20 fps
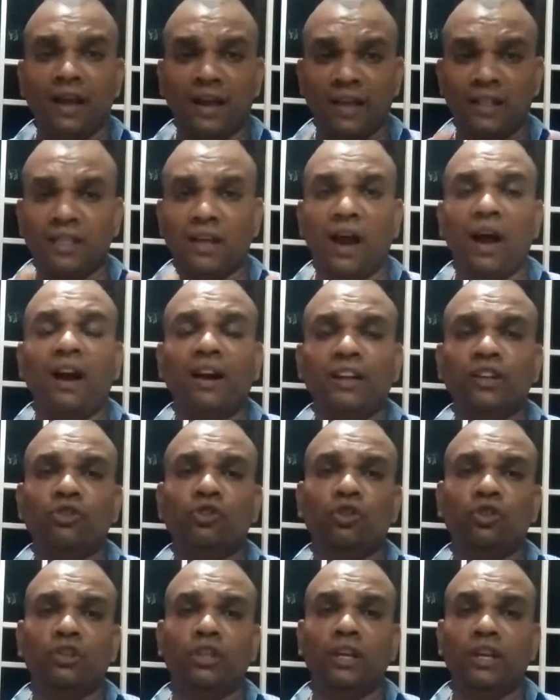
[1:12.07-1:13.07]
இந்த ஆற்றை
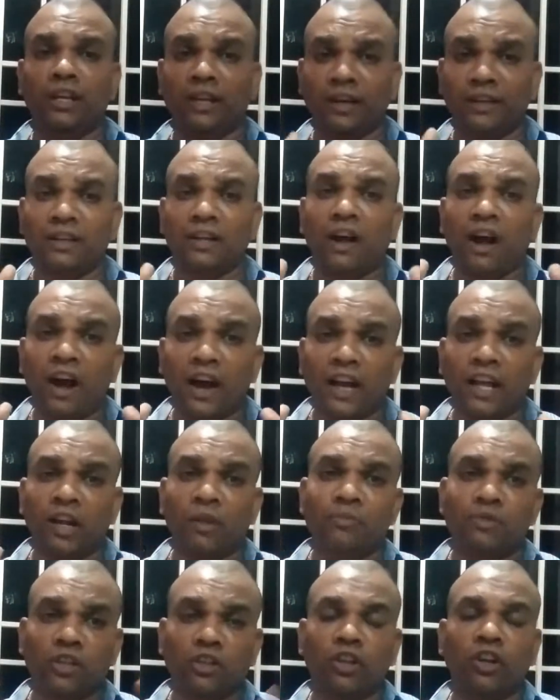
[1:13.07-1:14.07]
சுற்றி கிட்டத்தட்ட
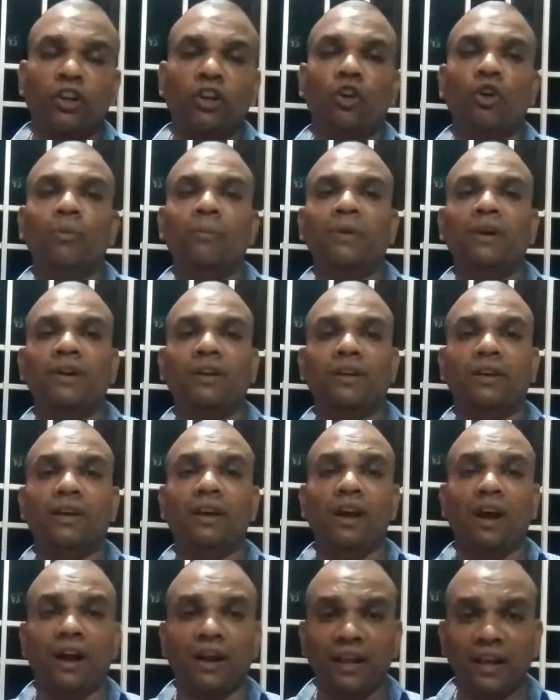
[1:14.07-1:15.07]
ஆயிரம் சதுர கிலோமீட்டருக்கு
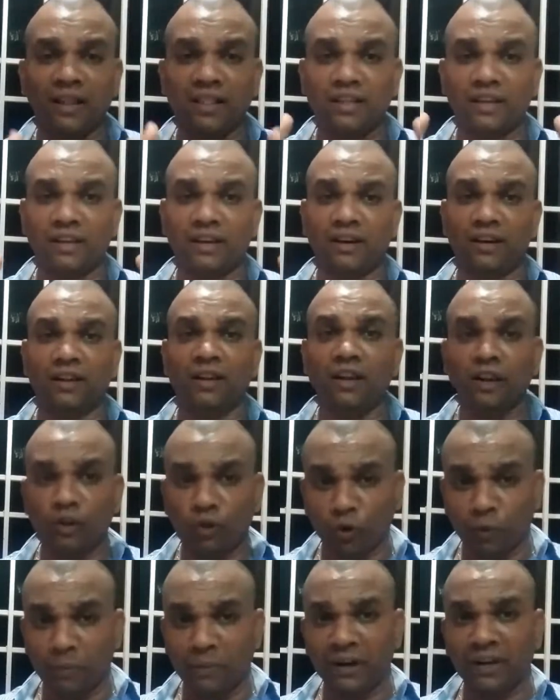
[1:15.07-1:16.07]
அலையாத்தி காடுகள்
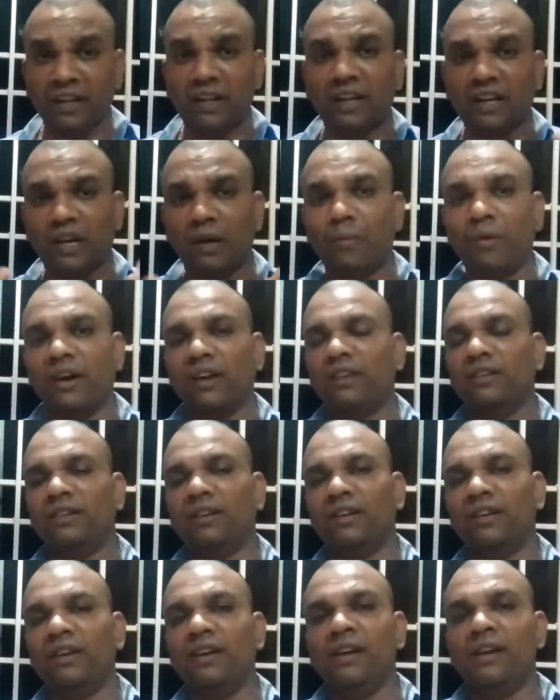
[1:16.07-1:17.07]
ரொம்ப நெருக்கமாக
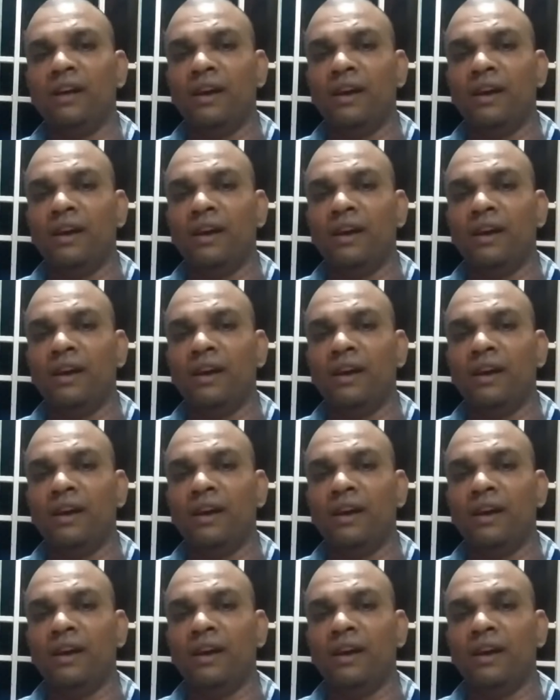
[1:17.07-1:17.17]
இருந்திருக்கு